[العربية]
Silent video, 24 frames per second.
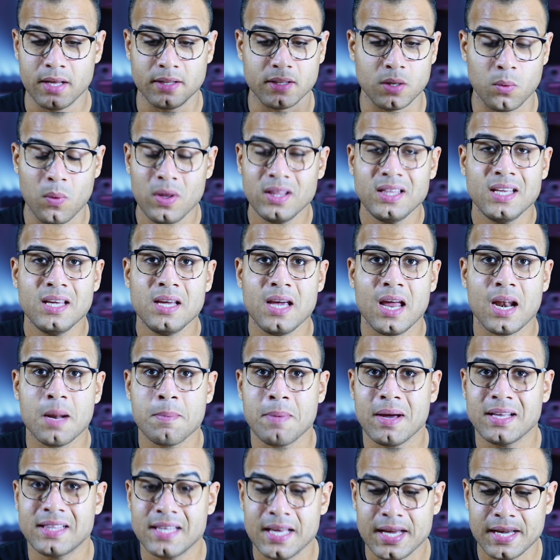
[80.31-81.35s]
دلوقتي انا
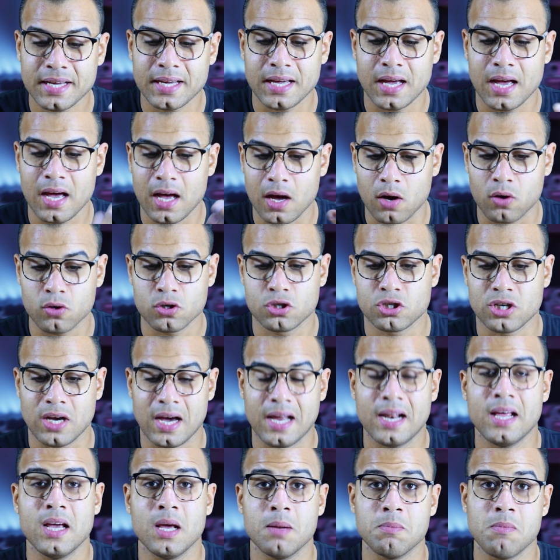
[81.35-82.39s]
محتاج اخش
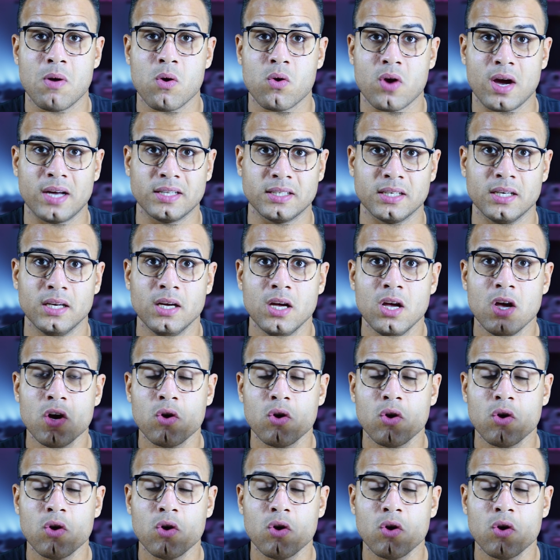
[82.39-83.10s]
على الموقع ده